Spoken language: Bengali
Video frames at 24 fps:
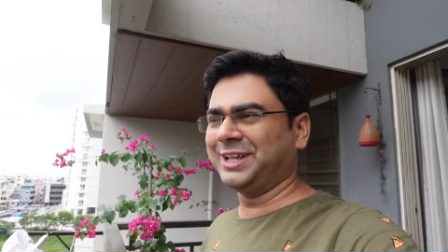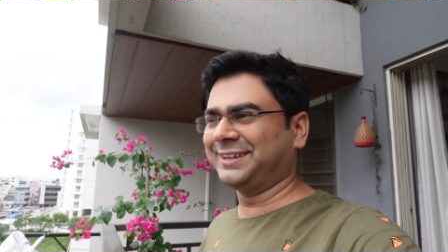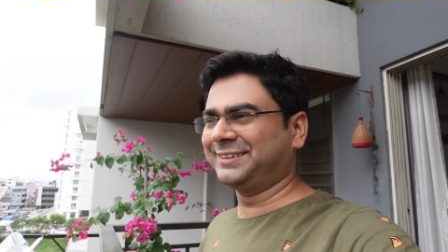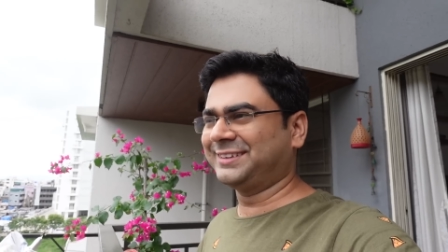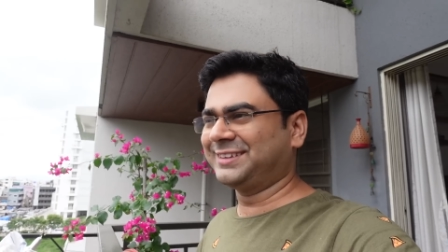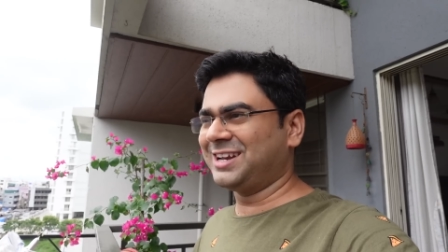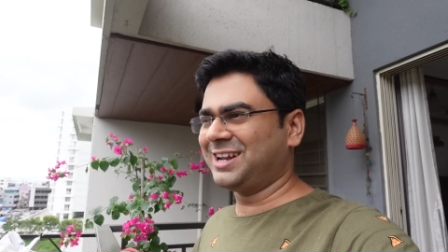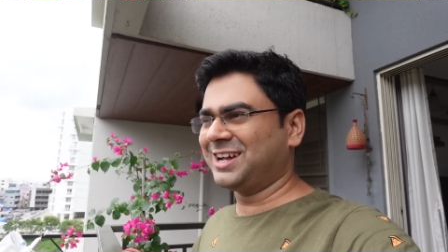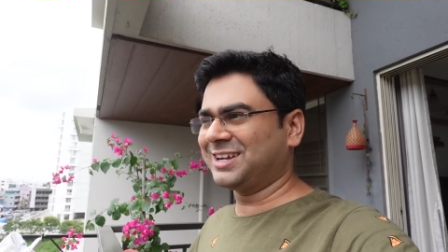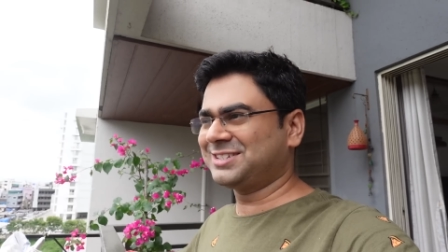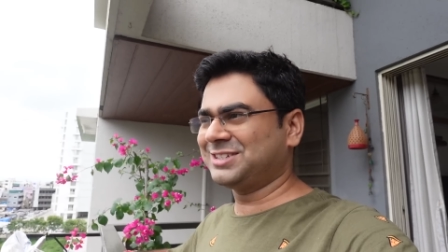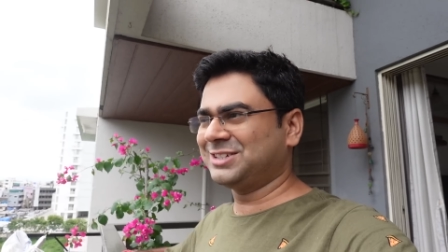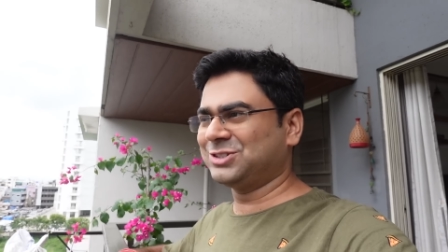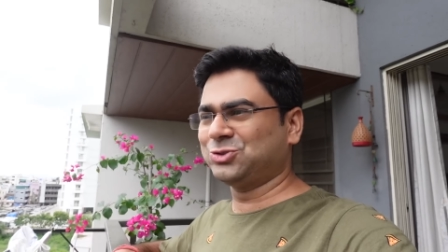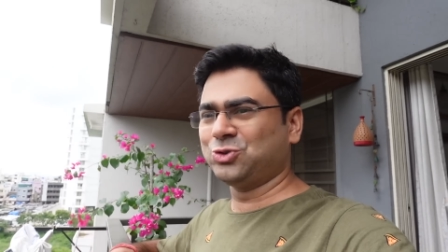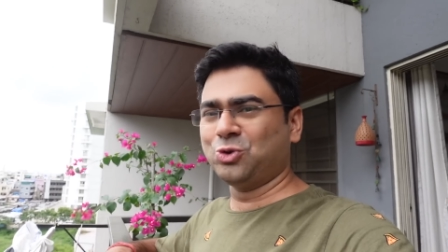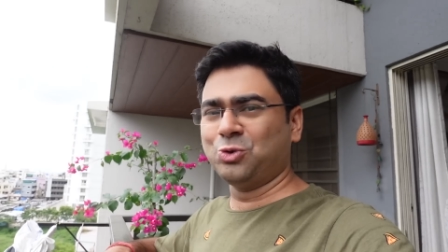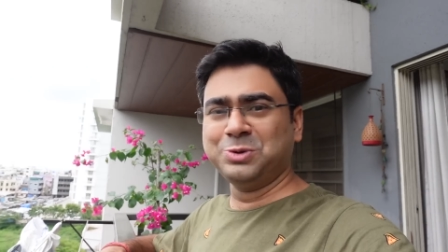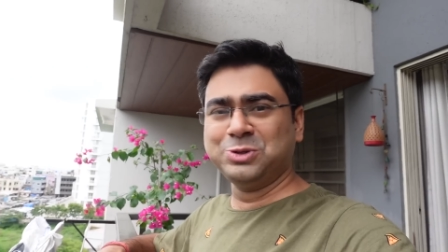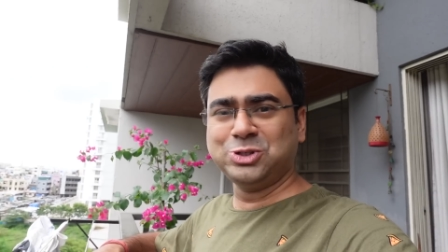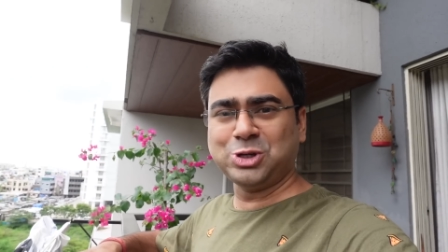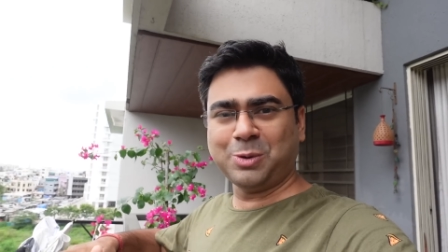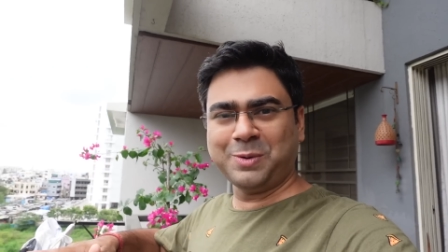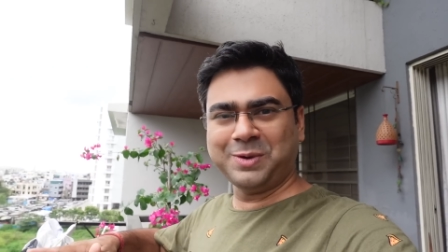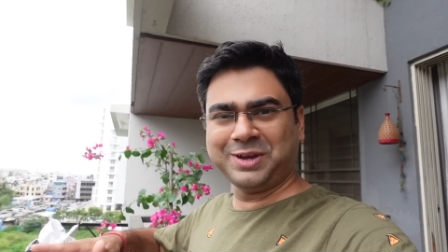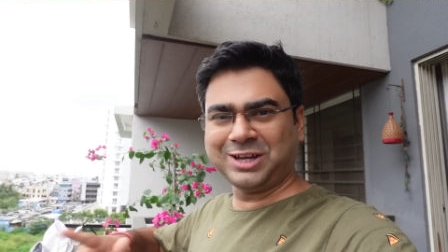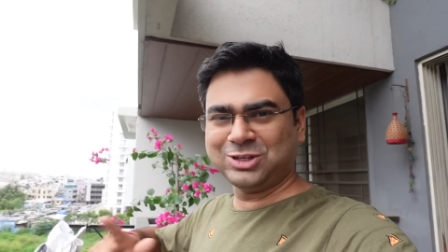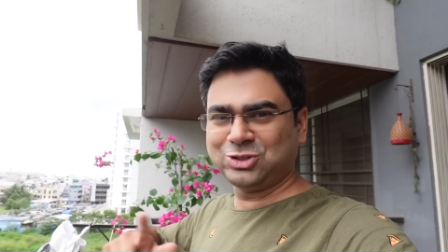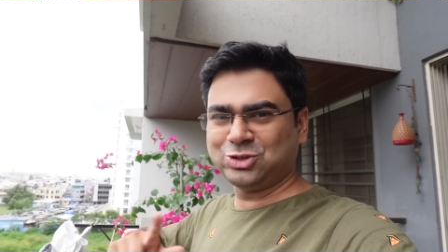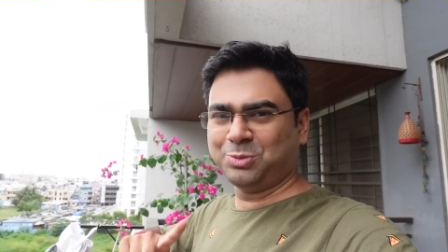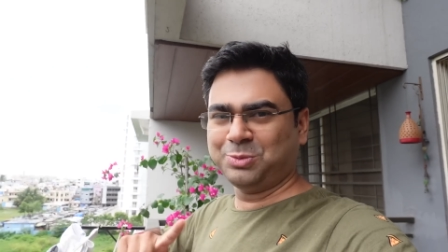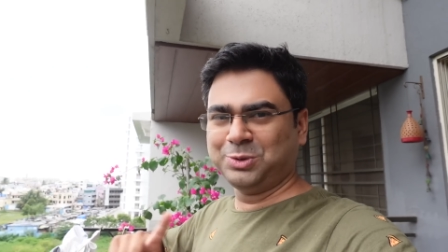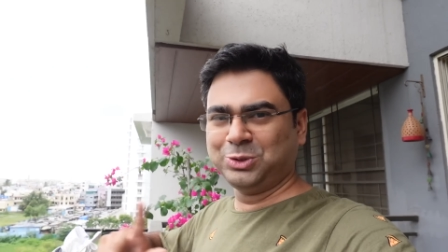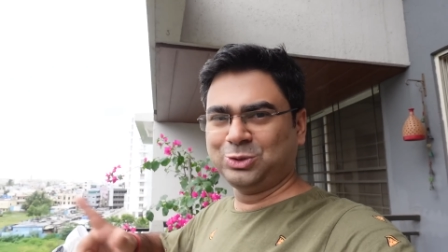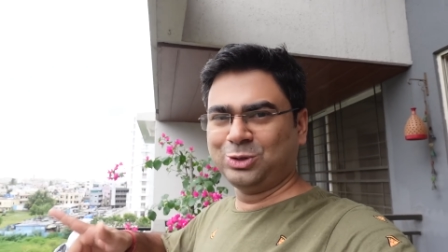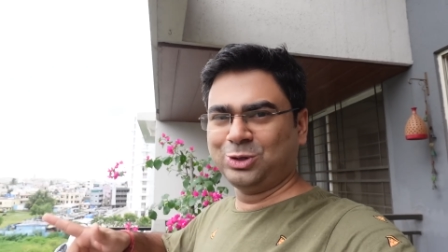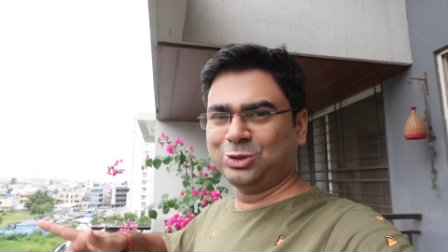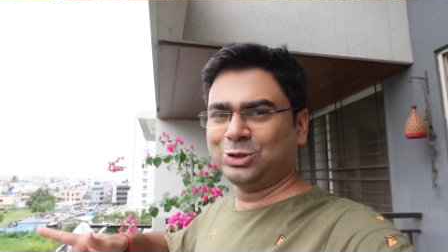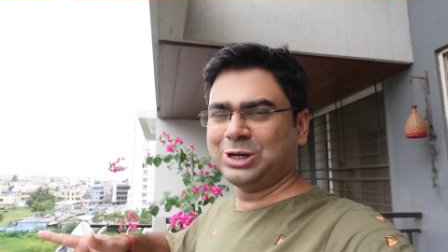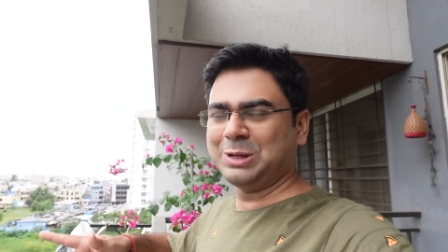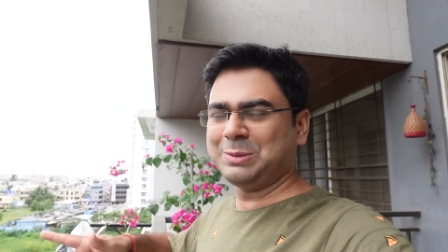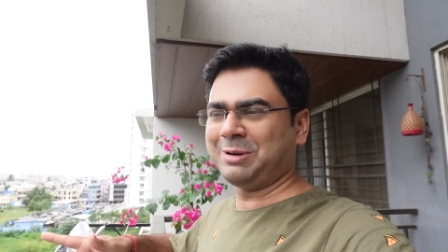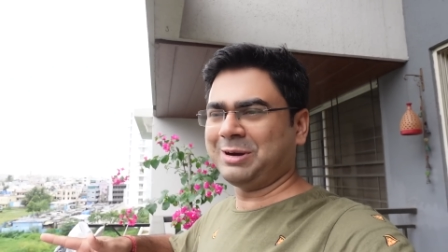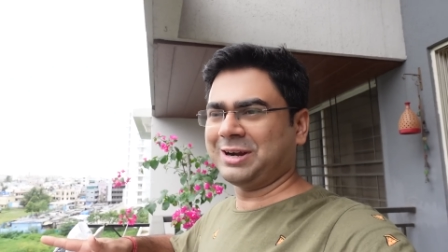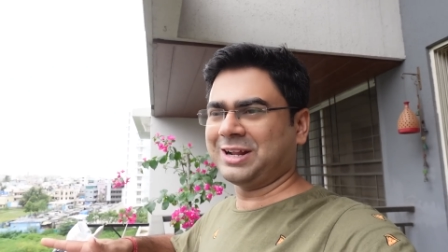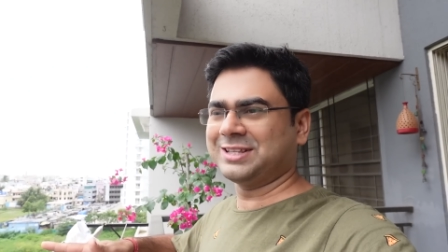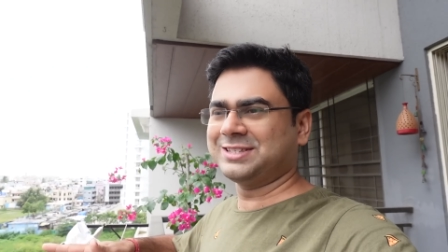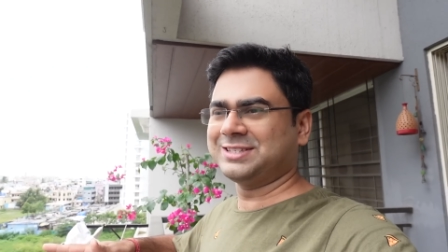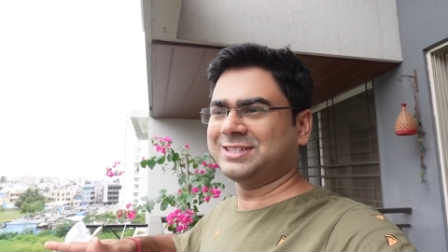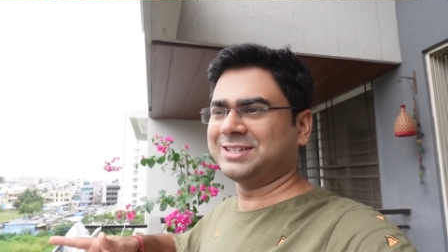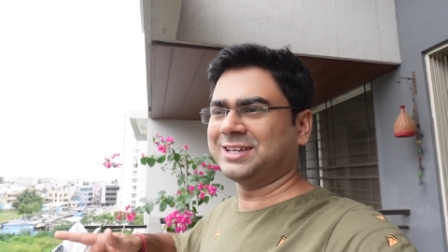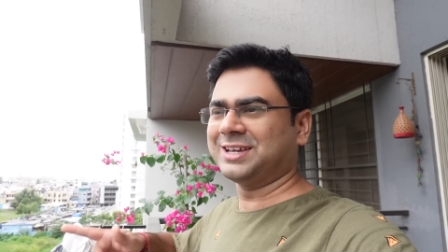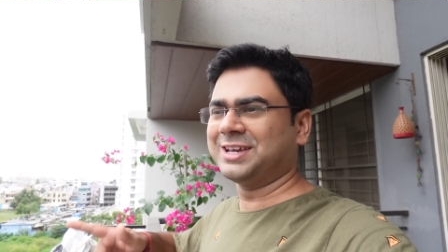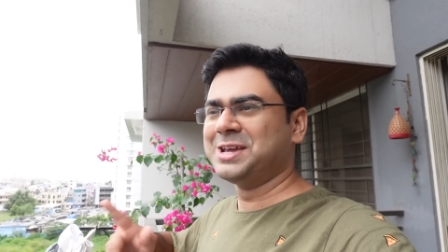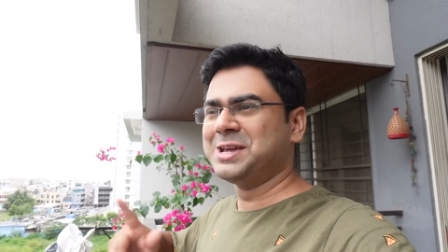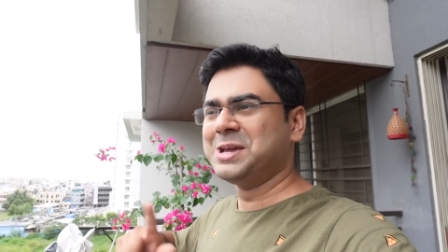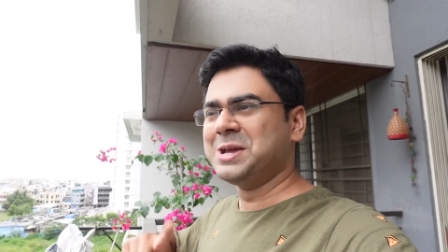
দেখতে লাগছে ছবি সবাইকে ছবি তুলে তুলে পাঠাচ্ছে